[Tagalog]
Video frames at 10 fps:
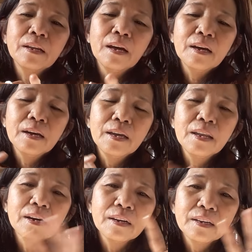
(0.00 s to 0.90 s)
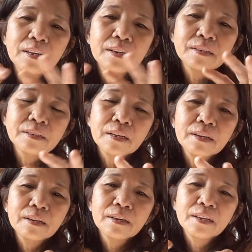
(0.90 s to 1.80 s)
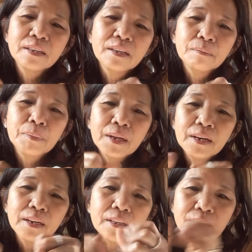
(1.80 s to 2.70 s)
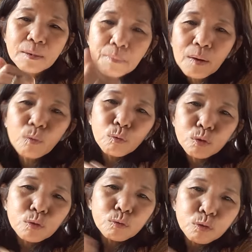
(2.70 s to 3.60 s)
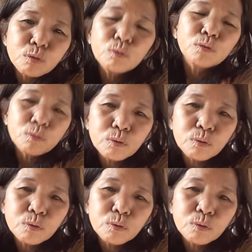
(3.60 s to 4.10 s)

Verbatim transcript: na ilang years na ganyan palagi trabaho. Kus, kus, kus,